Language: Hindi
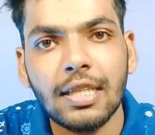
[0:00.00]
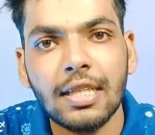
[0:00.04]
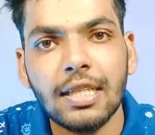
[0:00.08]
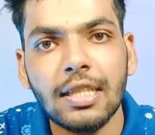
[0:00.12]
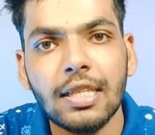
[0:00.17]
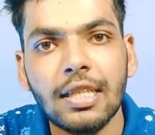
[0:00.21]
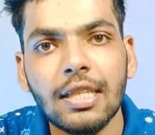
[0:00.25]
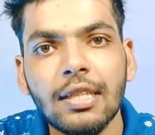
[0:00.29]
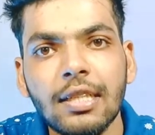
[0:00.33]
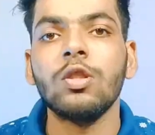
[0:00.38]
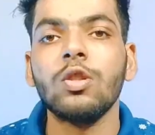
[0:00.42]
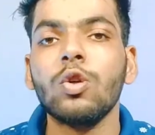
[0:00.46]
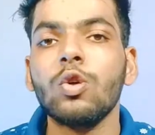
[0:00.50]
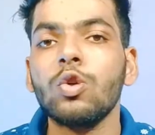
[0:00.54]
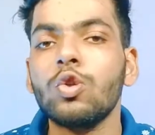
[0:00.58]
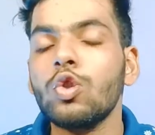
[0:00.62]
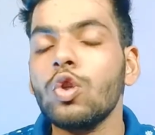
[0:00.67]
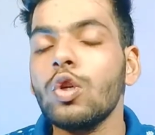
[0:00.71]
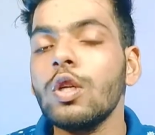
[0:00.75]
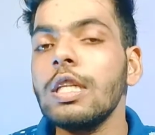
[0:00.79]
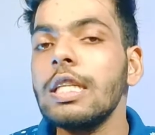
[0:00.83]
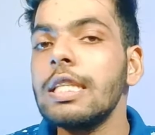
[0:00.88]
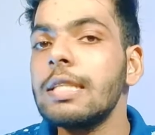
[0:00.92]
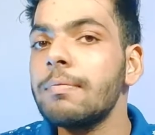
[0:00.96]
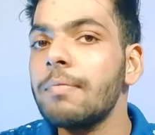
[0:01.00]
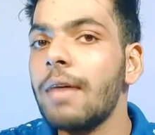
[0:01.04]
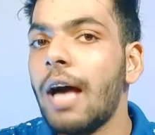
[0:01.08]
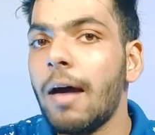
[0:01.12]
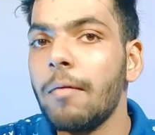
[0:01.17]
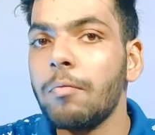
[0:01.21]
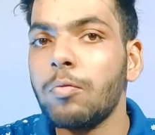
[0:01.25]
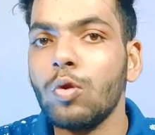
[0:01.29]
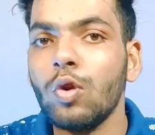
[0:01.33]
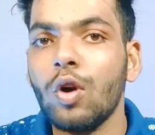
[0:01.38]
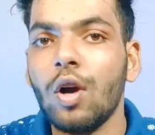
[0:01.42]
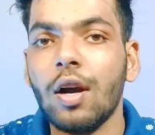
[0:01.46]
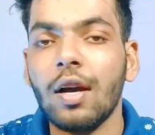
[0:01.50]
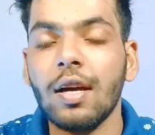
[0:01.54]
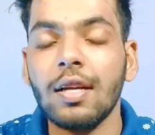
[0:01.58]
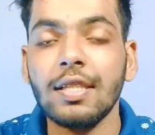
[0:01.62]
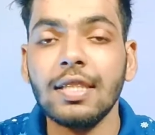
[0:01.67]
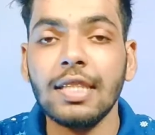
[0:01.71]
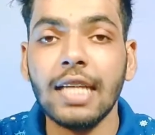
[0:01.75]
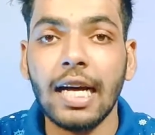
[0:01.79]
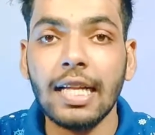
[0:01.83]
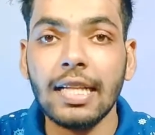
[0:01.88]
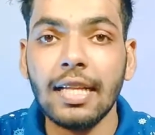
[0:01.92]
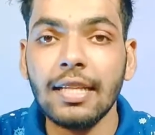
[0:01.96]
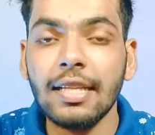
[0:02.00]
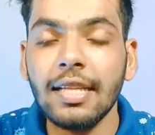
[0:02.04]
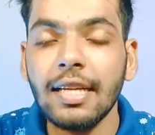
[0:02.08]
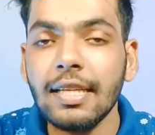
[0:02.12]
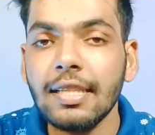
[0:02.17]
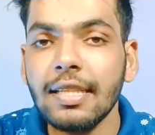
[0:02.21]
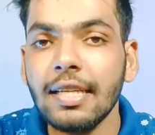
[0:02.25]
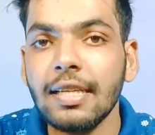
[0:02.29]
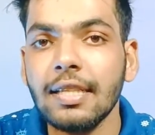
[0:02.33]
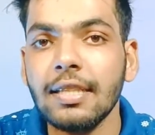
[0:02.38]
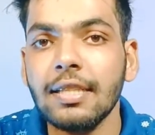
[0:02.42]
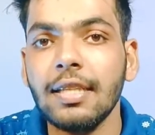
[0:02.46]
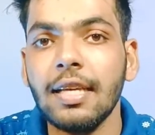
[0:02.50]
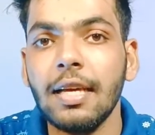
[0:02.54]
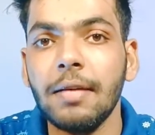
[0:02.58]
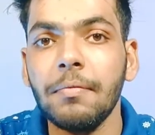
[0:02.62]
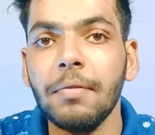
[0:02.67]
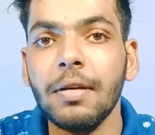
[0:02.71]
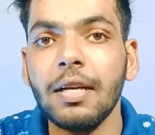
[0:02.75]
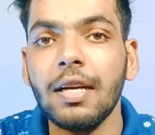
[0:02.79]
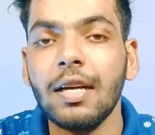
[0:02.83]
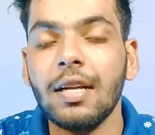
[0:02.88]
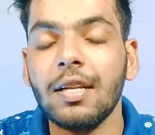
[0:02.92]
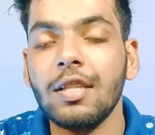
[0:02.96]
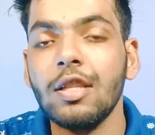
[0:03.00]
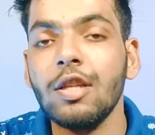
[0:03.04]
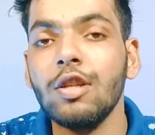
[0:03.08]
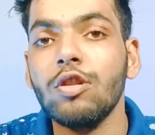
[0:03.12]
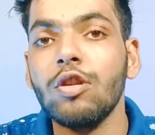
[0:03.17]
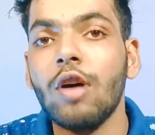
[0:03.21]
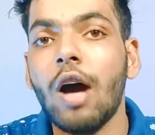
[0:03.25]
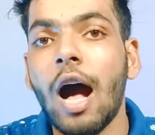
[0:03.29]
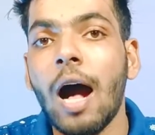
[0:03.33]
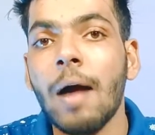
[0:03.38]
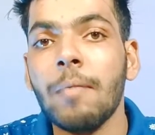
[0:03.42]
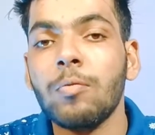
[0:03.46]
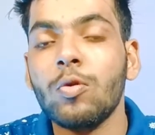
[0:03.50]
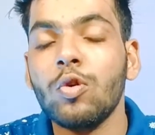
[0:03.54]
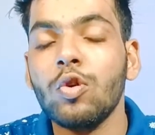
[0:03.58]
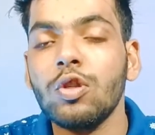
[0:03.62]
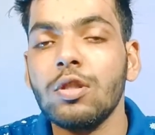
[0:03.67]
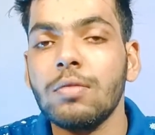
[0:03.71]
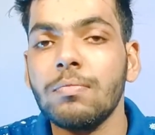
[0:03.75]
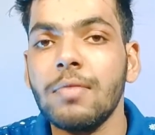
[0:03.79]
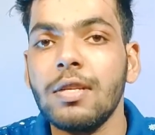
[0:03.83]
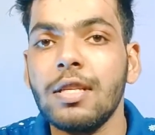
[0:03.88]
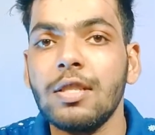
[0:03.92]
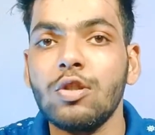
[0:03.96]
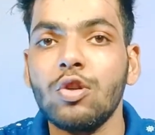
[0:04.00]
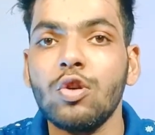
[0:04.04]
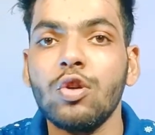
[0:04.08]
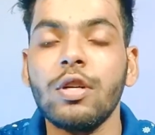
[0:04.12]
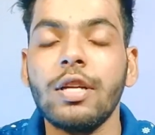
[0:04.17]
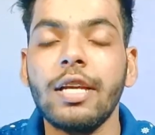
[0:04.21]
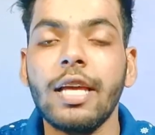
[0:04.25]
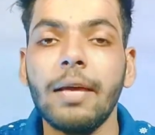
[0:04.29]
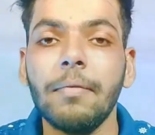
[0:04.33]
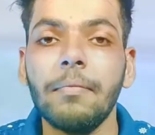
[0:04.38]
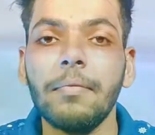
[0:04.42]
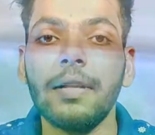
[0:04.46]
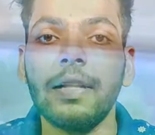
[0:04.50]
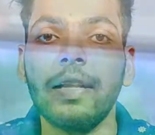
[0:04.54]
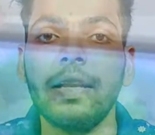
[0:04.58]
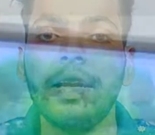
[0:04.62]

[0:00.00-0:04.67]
गई है दोस्तों इसमें आपको अगर ज़्यादा देर तक गेमिंग करते हैं तो आपको इसमें जो गेमिंग